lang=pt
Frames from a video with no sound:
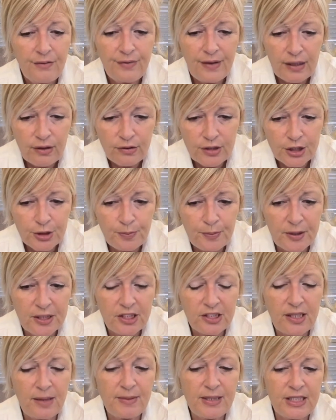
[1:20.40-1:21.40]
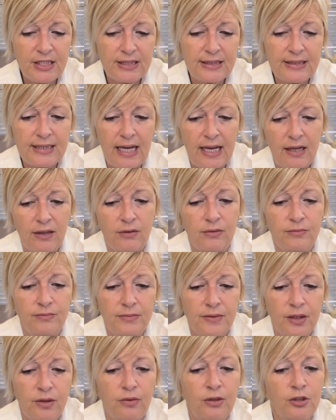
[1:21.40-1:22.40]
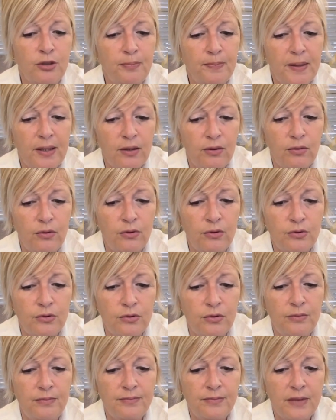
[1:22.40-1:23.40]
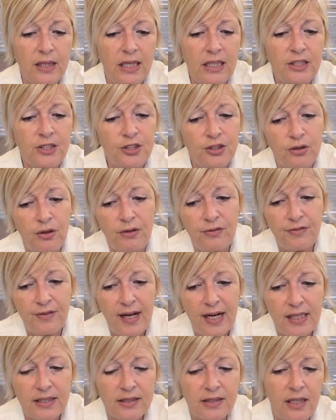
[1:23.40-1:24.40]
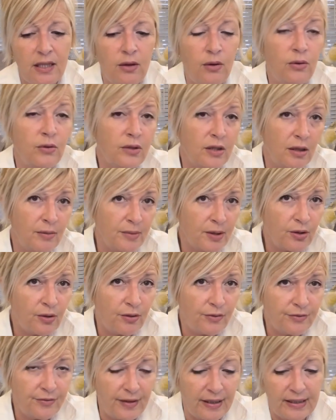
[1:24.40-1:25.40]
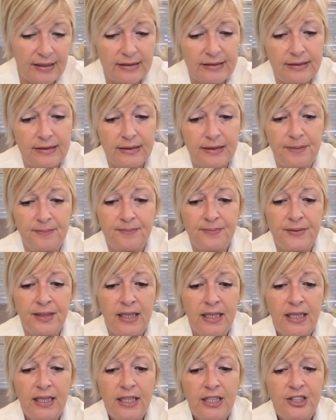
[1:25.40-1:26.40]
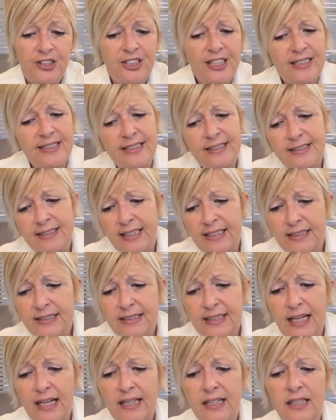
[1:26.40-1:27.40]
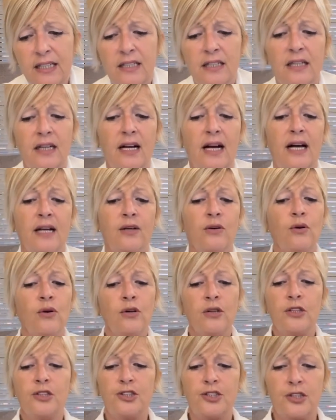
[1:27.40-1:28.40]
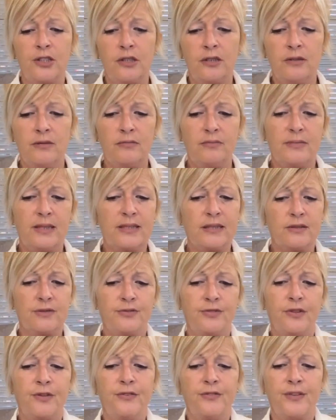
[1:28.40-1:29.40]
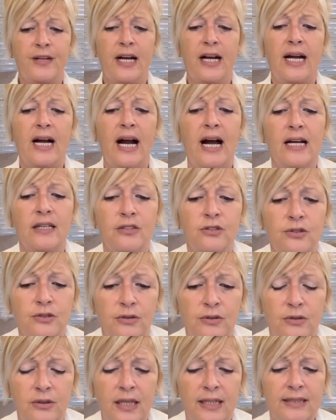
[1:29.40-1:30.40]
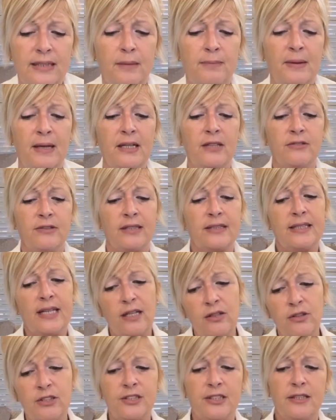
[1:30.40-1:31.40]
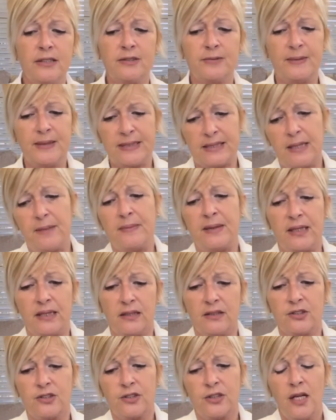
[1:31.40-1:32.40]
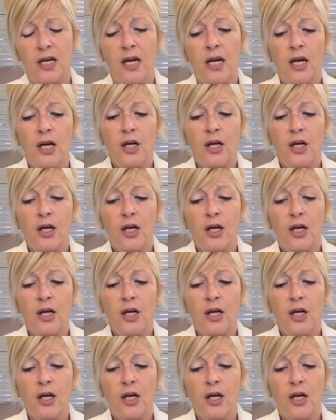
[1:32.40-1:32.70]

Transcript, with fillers: Falo isso porque já me disseram, e quando pergunto, ele desconversa ou não me convence. Já tentei sair à noite, mas foi um fracasso, atrapalhando até a noite das minhas amigas.